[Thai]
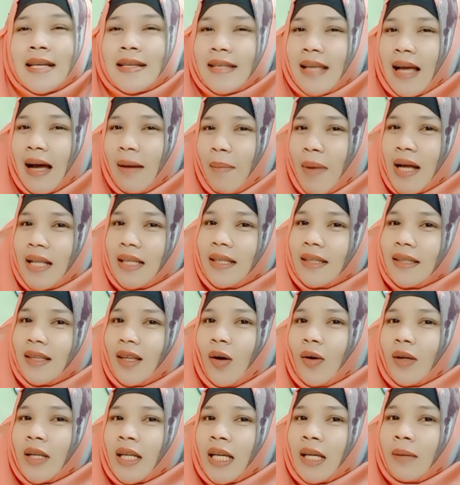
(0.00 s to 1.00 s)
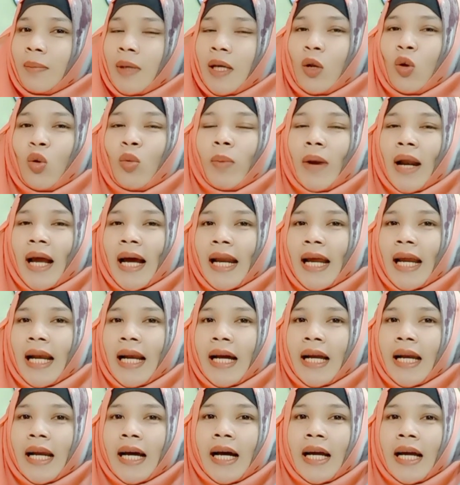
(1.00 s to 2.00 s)
สามารถติดต่อที่พี่ลูกปลาได้เล
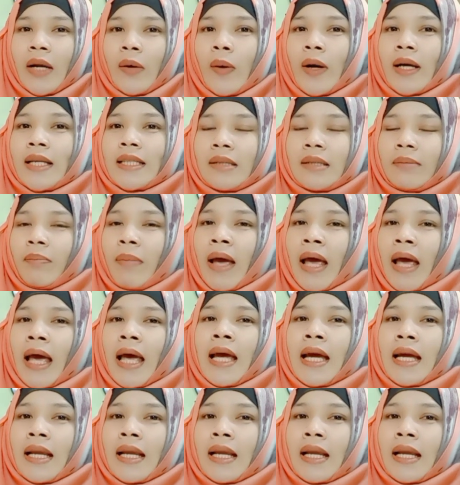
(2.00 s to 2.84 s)
ยนะคะเดี๋ยวขวัญจะแปะ